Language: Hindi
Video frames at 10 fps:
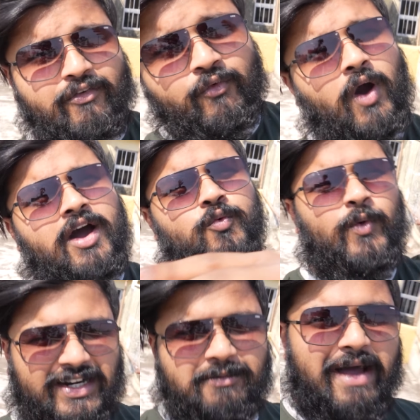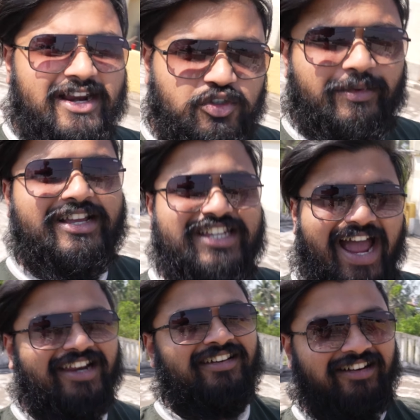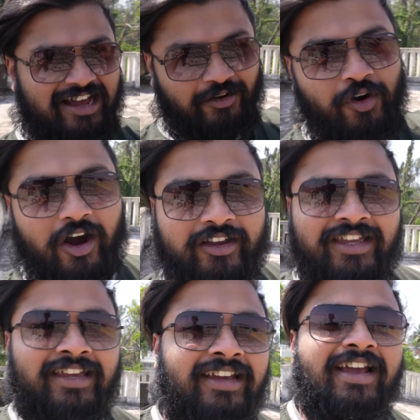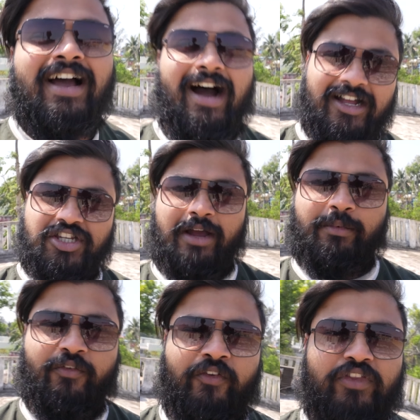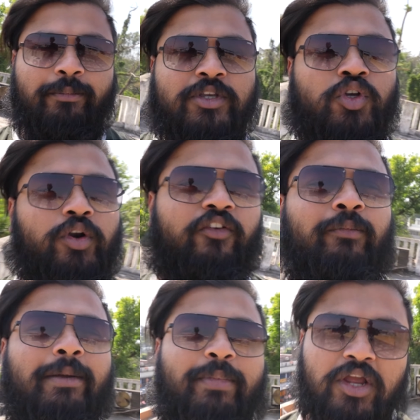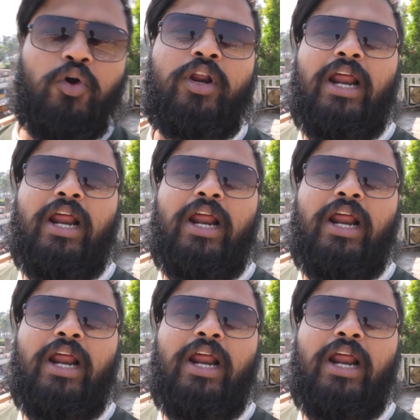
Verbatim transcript: एवरीवन वेलकम बैक टू माय चैनल रॉकी आज है आपका फिफ्थ एपिसोड ऑफ माय बिंगो